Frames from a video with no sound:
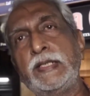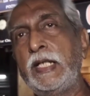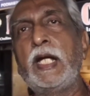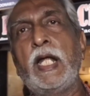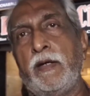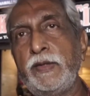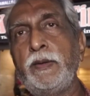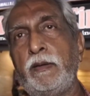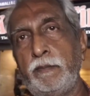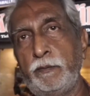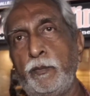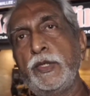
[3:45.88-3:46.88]
சார் அவர்
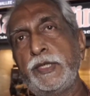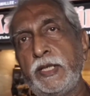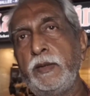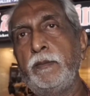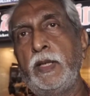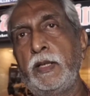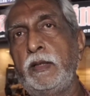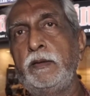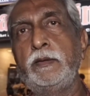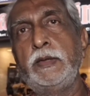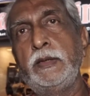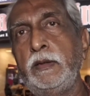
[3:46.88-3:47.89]
ப்ளூ சட்டை மாறன்
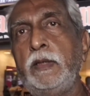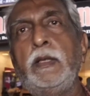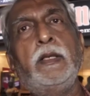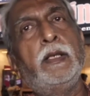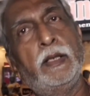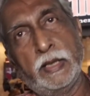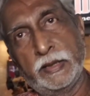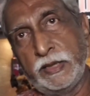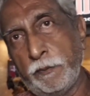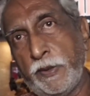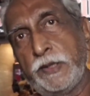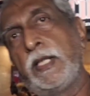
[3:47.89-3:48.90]
வந்து எந்த
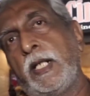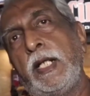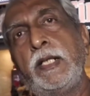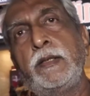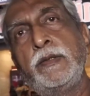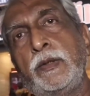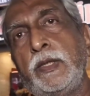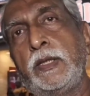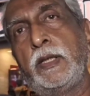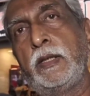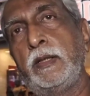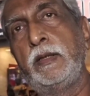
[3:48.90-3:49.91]
படத்தை நல்லா இருக்குன்னு
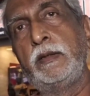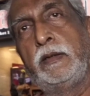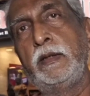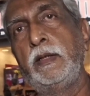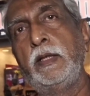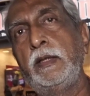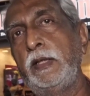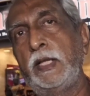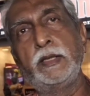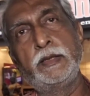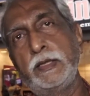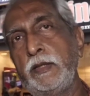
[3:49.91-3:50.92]
சொல்லியிருக்காரு
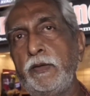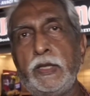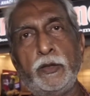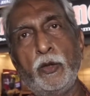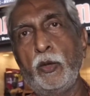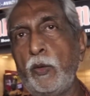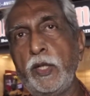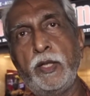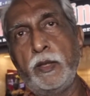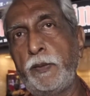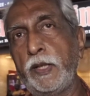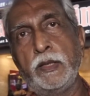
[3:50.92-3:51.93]
எனக்கு தெரிஞ்ச அவர் ஏதோ ஒரு ஒன்று
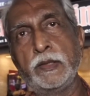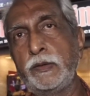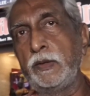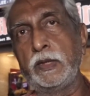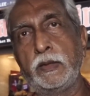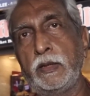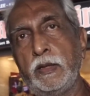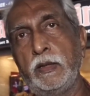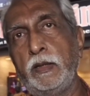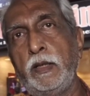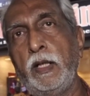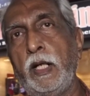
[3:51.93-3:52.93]
ரெண்டு படம் தான் சொல்லியிருக்காரு
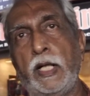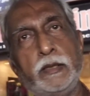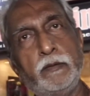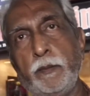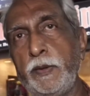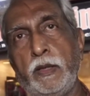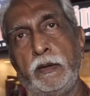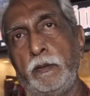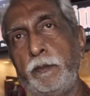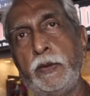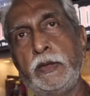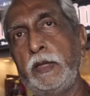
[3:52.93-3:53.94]
அதுவே
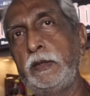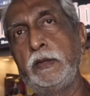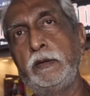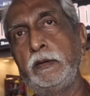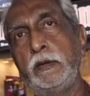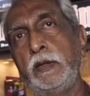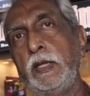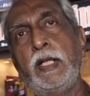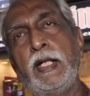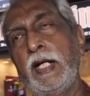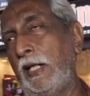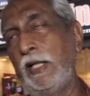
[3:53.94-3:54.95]
பெரிய இது அது
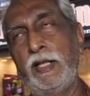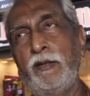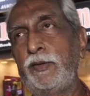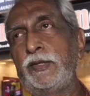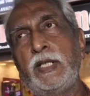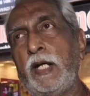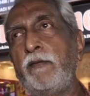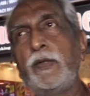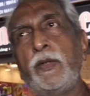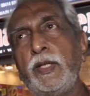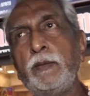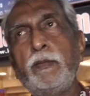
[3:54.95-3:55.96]
அதான் விட்டு
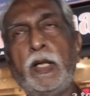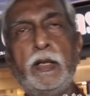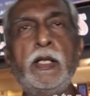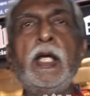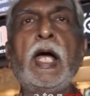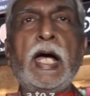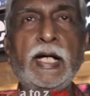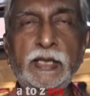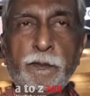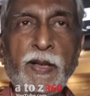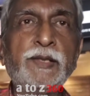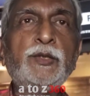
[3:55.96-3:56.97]
அவருடைய ரிமோ அதை
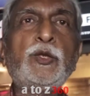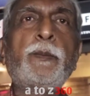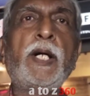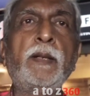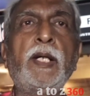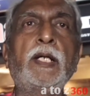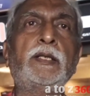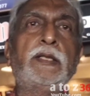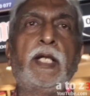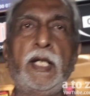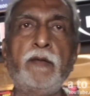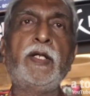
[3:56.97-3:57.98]
பார்த்துட்டு படம்
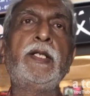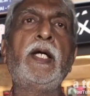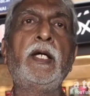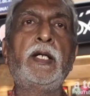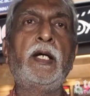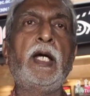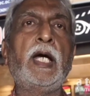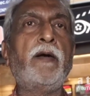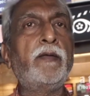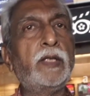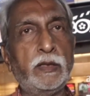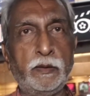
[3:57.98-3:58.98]
பார்க்கறதுக்கு யாராவது வந்தாங்கன்னா
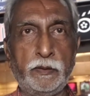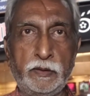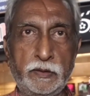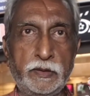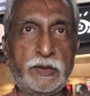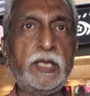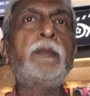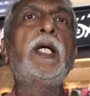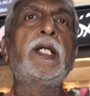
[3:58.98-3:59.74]
அவங்களுக்கு சினிமா